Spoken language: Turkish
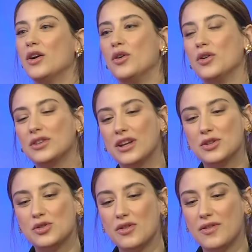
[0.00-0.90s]
Ondan
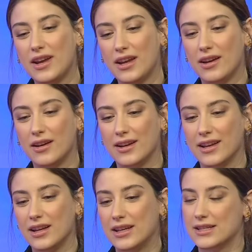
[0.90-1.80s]
sonra ve
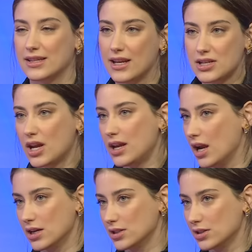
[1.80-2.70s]
hani ikisi de
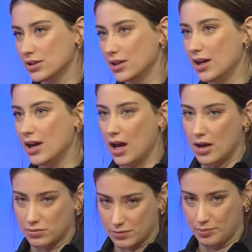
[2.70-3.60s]
şeyler.
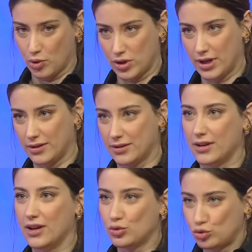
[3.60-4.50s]
Böyle
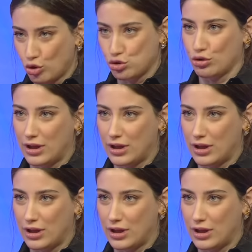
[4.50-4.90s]
dozo